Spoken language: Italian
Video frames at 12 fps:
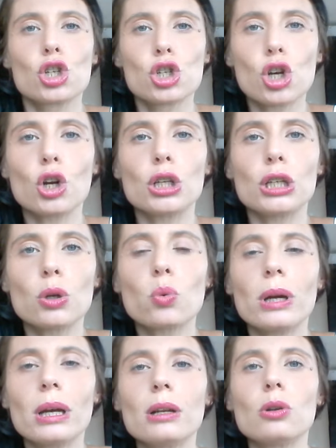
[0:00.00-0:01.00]
sciogli
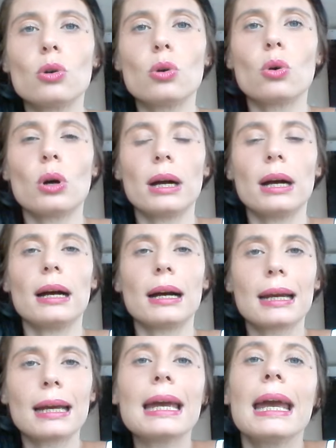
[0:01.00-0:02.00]
quello,
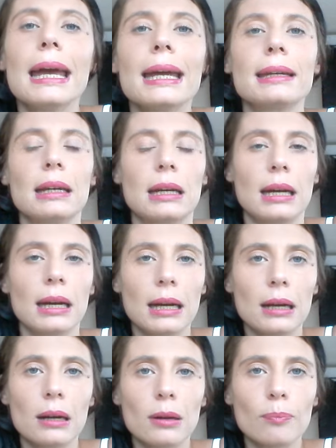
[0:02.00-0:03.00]
eh, che,
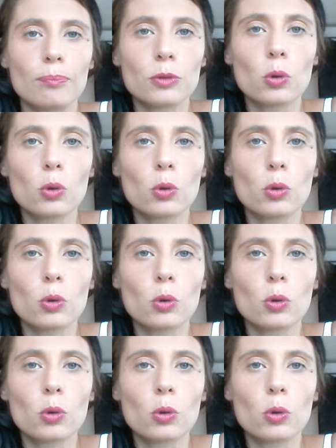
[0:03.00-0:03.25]
eh,